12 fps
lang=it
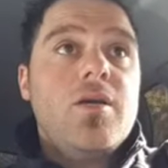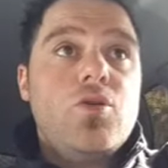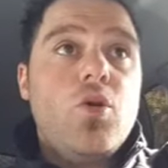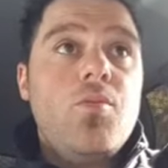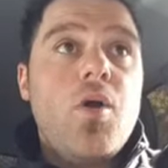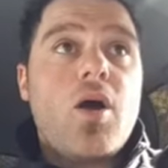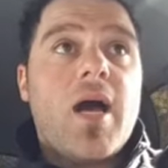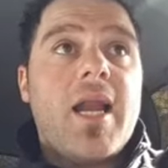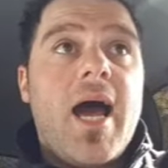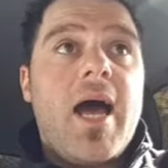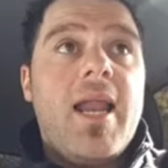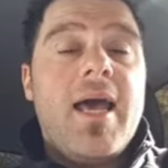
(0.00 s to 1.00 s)
sul mio
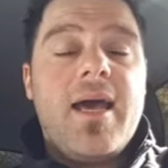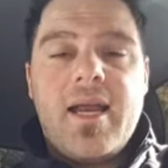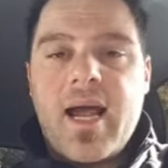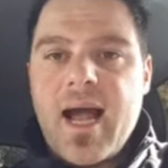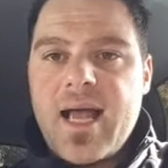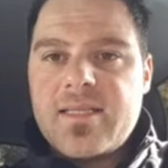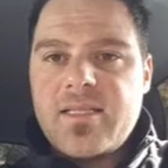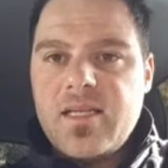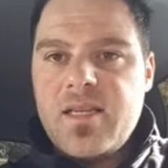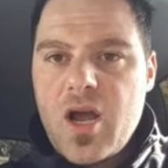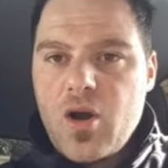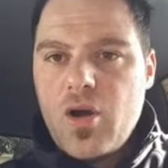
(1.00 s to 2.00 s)
canale
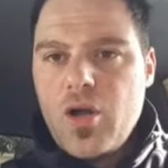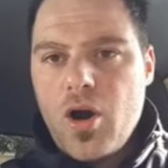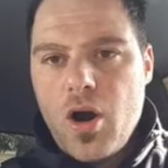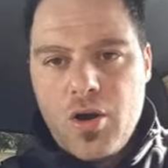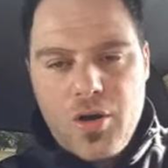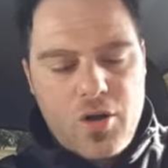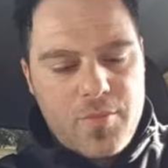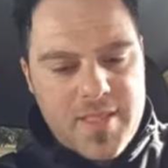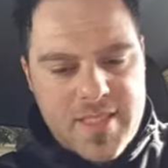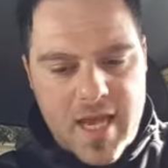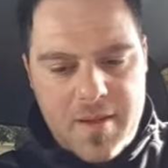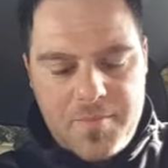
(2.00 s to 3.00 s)
Ragazzi Diego Ligorio
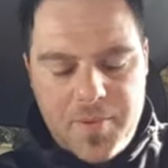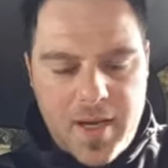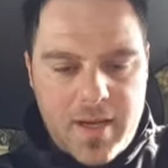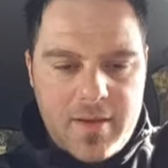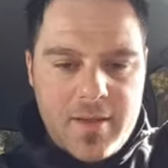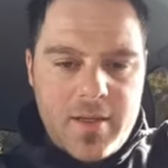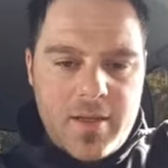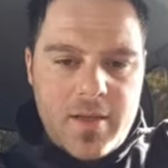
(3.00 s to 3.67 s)
come sempre